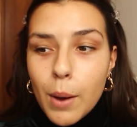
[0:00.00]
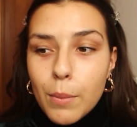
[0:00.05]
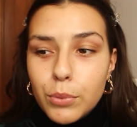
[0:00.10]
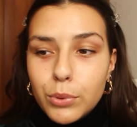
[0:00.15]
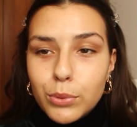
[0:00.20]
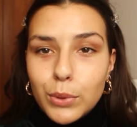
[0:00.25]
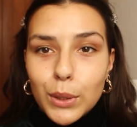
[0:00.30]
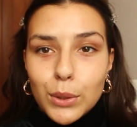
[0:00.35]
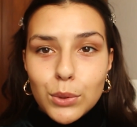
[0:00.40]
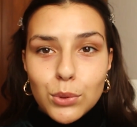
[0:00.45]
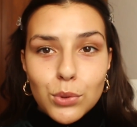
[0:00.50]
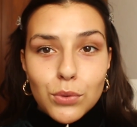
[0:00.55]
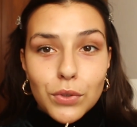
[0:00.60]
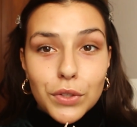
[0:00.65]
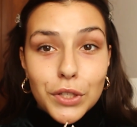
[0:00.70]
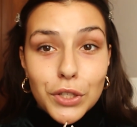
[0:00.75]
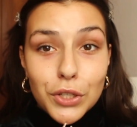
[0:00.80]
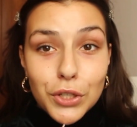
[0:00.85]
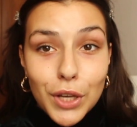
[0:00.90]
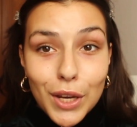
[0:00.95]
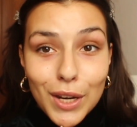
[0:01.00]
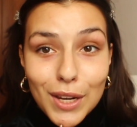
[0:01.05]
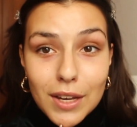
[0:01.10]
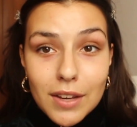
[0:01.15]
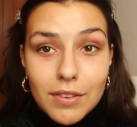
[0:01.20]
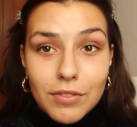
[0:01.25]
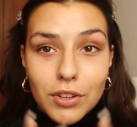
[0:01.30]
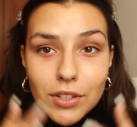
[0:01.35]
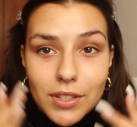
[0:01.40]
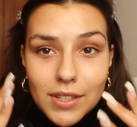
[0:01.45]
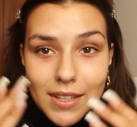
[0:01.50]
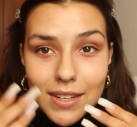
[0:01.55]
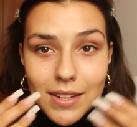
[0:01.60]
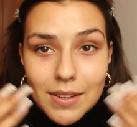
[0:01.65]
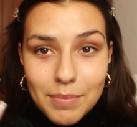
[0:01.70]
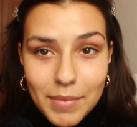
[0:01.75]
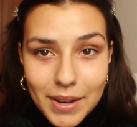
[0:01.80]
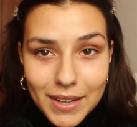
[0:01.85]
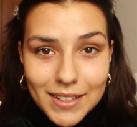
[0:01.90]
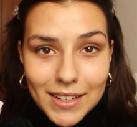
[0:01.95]
Portanto, se vocês querem que a vossa
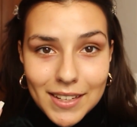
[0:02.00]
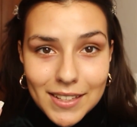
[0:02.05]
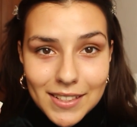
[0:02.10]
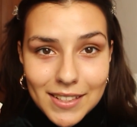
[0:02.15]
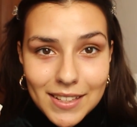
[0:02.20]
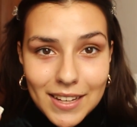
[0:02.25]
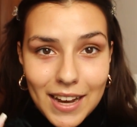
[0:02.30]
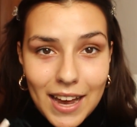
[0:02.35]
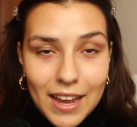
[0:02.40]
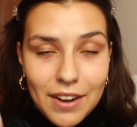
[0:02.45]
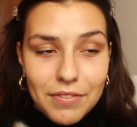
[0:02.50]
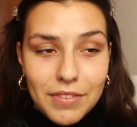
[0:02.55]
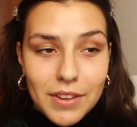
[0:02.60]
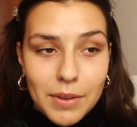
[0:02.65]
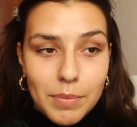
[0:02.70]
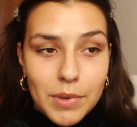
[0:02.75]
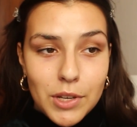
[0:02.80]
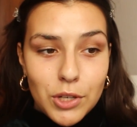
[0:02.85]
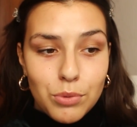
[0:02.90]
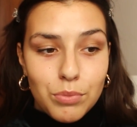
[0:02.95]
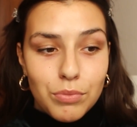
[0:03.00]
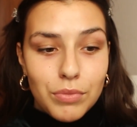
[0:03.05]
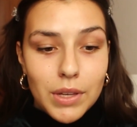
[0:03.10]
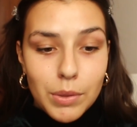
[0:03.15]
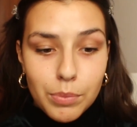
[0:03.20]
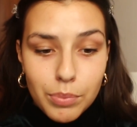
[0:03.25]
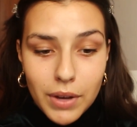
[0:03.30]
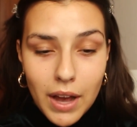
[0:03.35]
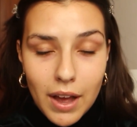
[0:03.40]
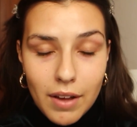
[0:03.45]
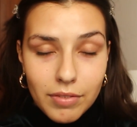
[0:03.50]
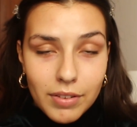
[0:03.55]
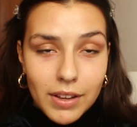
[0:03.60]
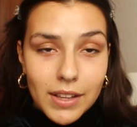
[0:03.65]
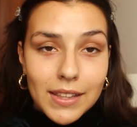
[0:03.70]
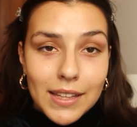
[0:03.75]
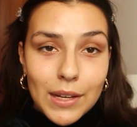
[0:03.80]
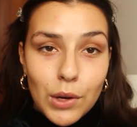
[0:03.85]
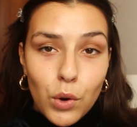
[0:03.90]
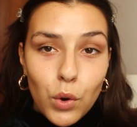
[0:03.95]
maquilhagem da cara fique mesmo
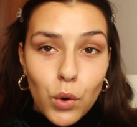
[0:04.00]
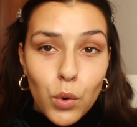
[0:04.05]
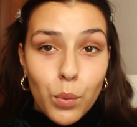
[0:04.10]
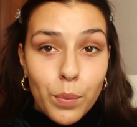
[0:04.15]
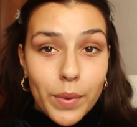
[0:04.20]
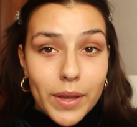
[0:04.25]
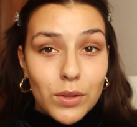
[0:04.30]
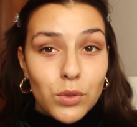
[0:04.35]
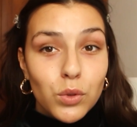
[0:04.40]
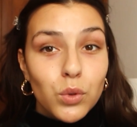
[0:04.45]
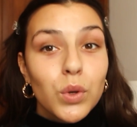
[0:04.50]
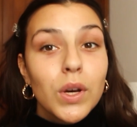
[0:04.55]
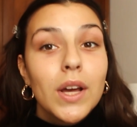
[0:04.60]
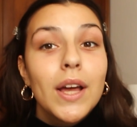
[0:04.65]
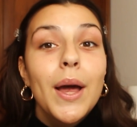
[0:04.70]
impecável, eu recomendo